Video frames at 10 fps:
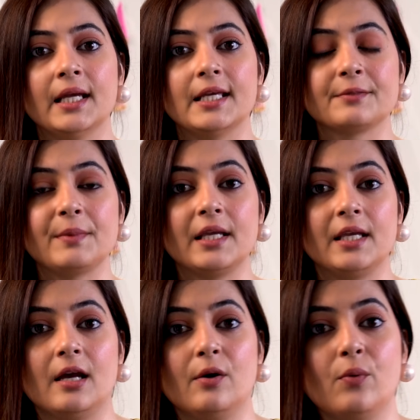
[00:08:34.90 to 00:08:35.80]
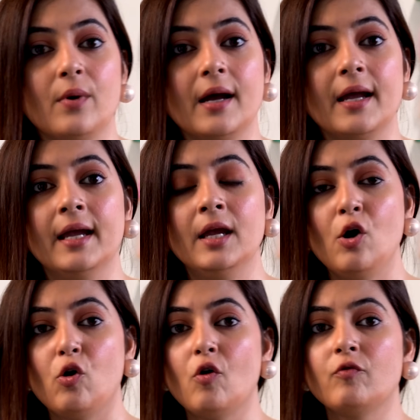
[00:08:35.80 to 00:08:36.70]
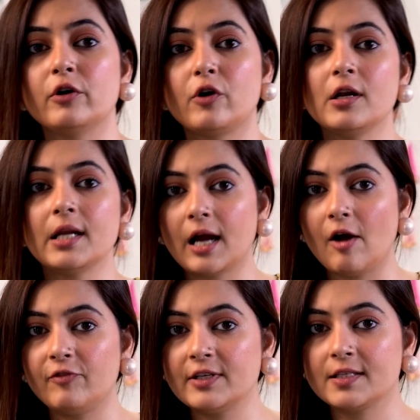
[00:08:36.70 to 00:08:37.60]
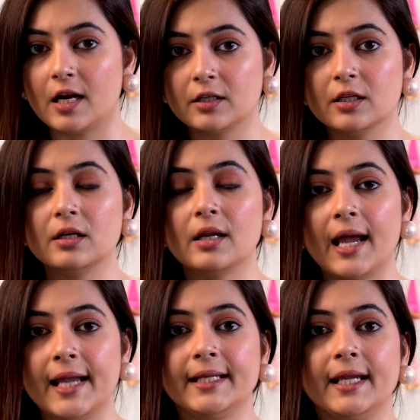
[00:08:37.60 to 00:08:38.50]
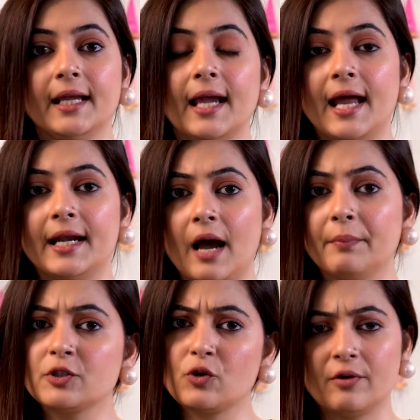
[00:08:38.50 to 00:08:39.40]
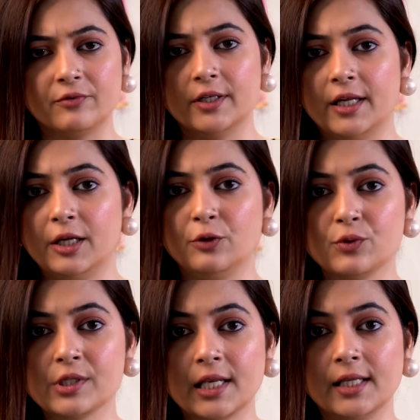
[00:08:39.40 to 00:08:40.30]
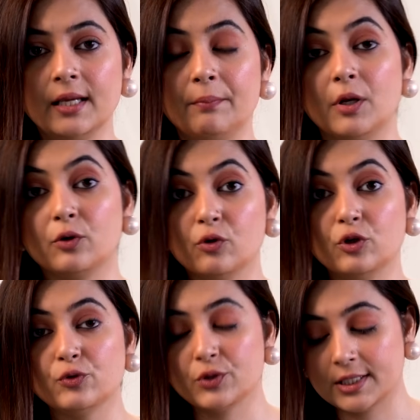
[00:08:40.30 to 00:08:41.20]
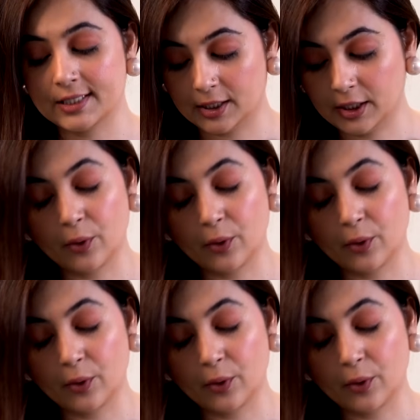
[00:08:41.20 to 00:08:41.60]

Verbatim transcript: इसमें किया हुआ है ओवरऑल काफ़ी सटल है ये एंड आप इसको एवरीडे यूज़ के लिए बिल्कुल यूज़ कर सकते